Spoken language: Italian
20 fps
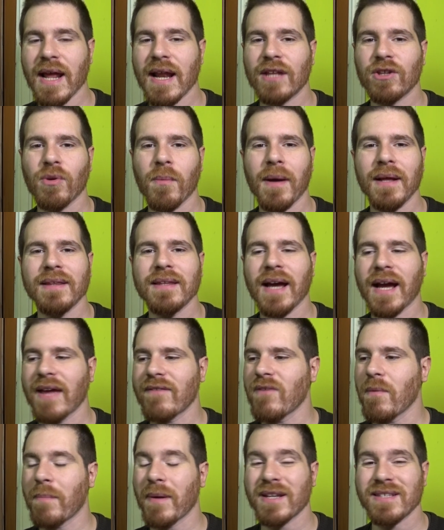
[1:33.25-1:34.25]
la domanda che
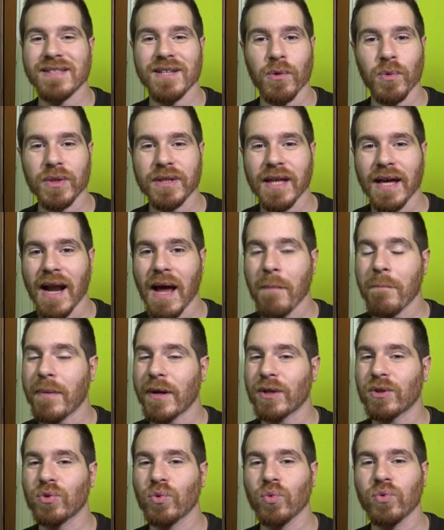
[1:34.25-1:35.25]
vi perseguiterà
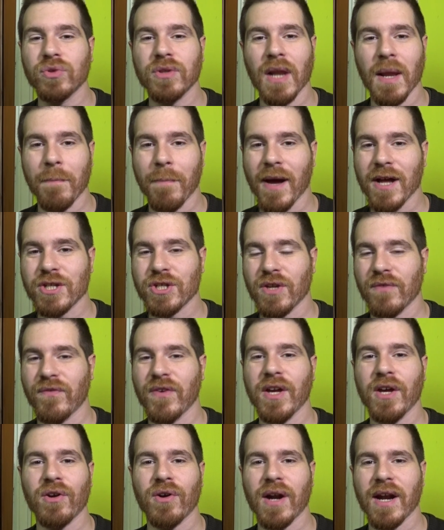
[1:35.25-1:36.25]
per tutte le pagine
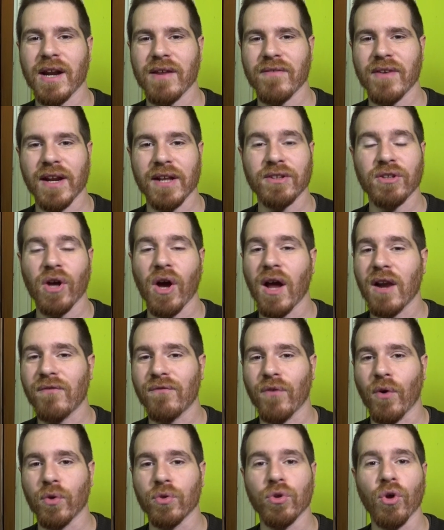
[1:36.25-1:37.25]
finché non arriverete al
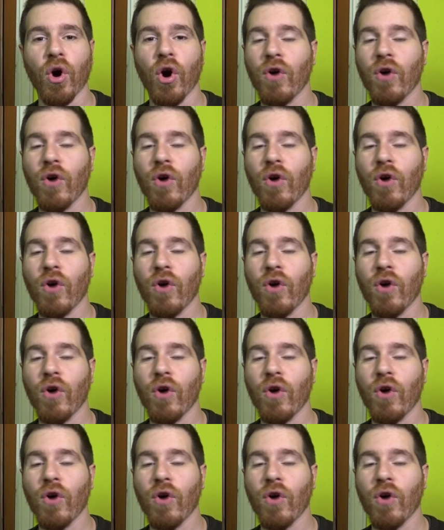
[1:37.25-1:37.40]
fondo,